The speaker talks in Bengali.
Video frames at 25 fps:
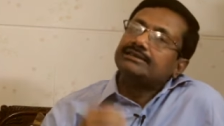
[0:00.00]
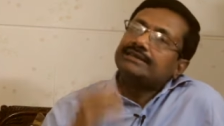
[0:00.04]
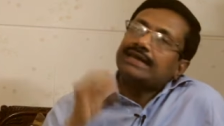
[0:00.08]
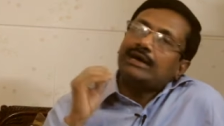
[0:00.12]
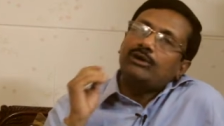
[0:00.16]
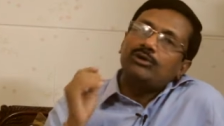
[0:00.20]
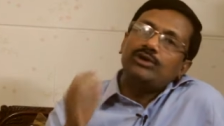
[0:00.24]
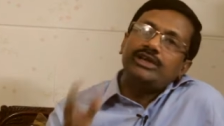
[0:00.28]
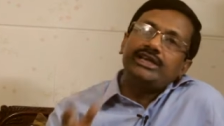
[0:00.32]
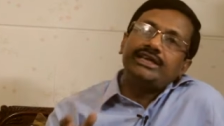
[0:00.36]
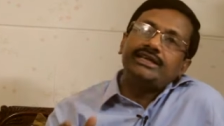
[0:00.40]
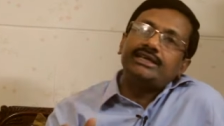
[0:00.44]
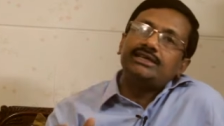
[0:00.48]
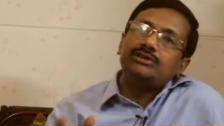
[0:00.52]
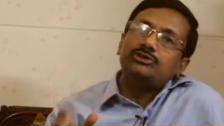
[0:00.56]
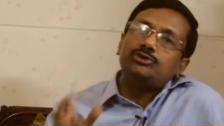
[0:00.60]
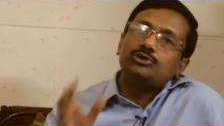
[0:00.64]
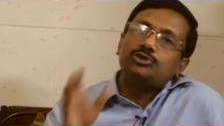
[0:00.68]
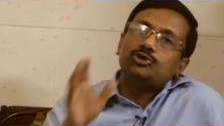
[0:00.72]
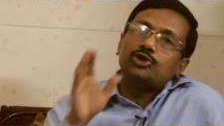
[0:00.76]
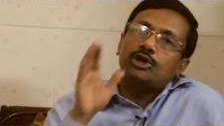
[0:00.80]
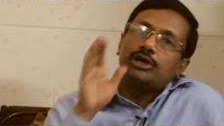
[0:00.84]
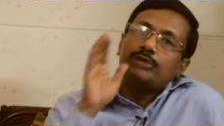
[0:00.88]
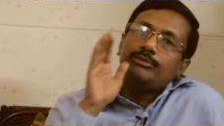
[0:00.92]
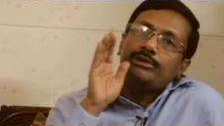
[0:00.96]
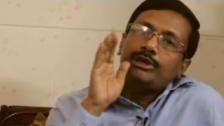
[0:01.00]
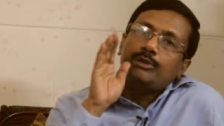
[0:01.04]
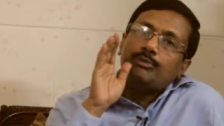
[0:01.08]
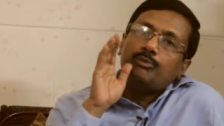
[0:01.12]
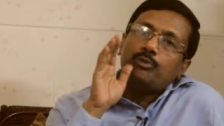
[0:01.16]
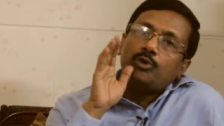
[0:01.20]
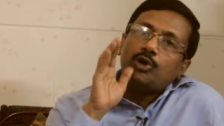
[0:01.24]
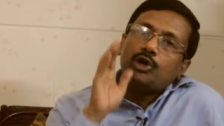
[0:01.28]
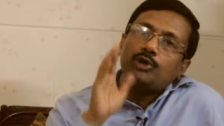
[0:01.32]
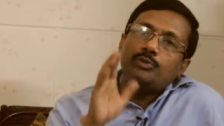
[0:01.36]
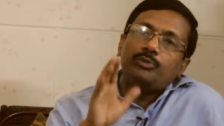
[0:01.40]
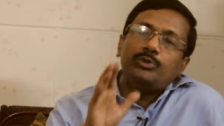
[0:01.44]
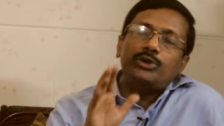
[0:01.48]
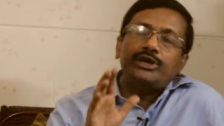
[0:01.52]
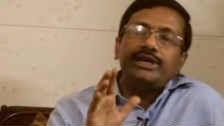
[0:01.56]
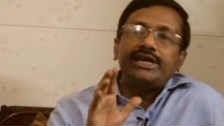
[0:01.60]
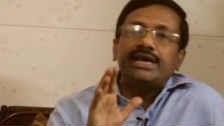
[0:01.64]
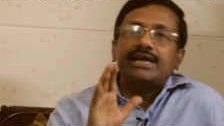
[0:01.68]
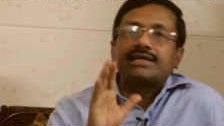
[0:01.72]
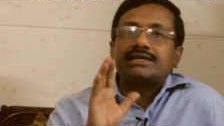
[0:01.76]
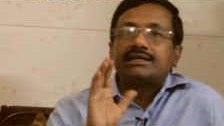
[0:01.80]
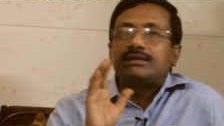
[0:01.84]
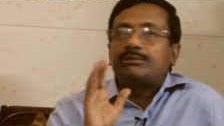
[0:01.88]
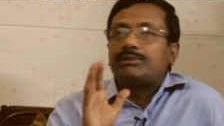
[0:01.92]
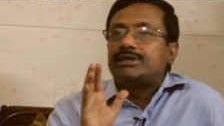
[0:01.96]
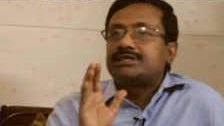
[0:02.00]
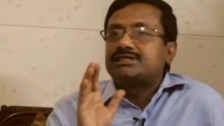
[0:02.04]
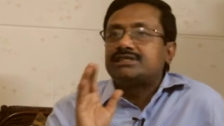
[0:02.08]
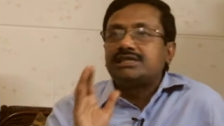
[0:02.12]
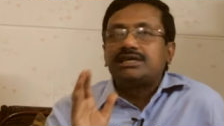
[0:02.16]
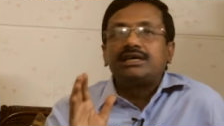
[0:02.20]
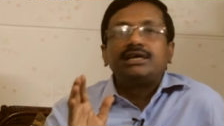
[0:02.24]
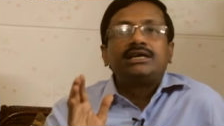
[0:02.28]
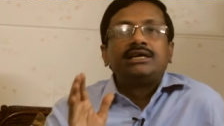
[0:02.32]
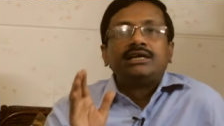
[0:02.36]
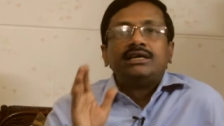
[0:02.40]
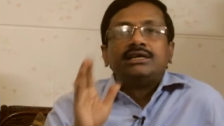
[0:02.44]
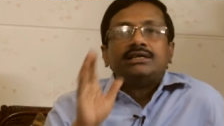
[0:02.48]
তাহলেই কিন্তু জন্মের পরপরই একটা বাচ্চা